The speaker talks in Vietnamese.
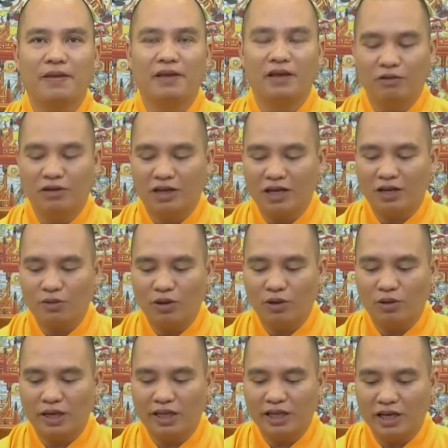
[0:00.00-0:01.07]
hiểu được cái quy
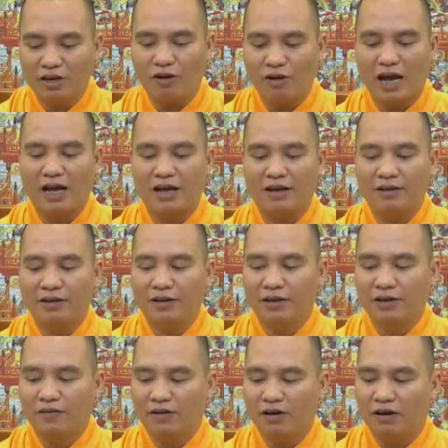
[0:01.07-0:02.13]
luật nhân quả
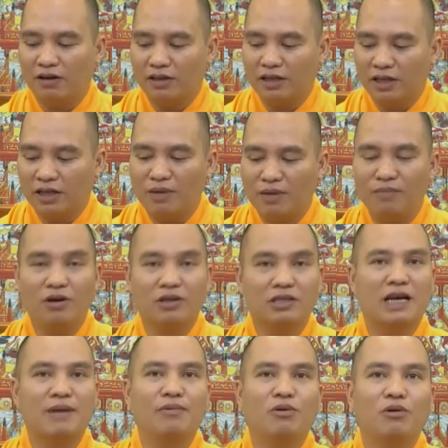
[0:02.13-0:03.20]
và họ nhất tâm họ
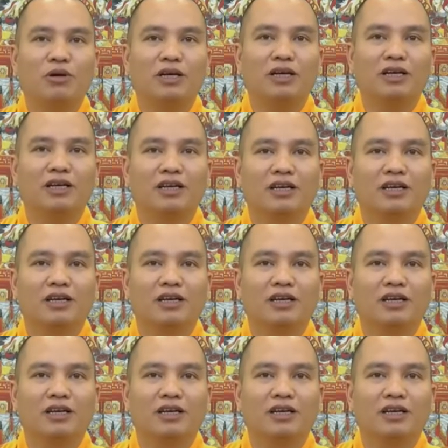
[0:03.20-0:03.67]
sám hối